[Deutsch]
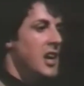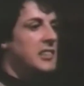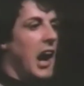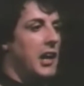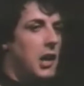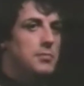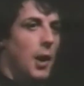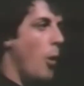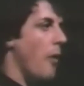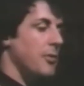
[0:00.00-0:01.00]
Nur weil
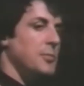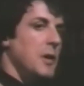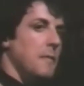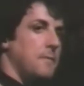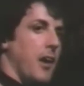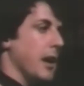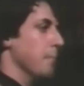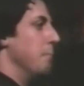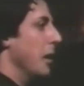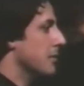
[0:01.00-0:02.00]
einer kommt und mir einen großen
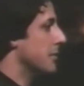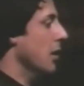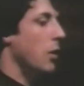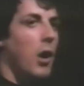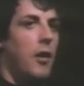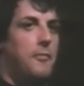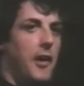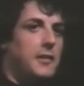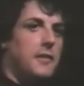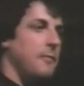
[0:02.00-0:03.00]
Kampf anbietet. Ich
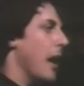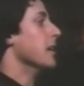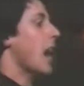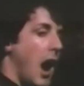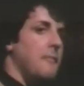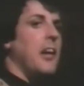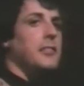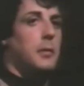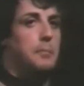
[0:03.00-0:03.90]
werde kämpfen und ich werde den großen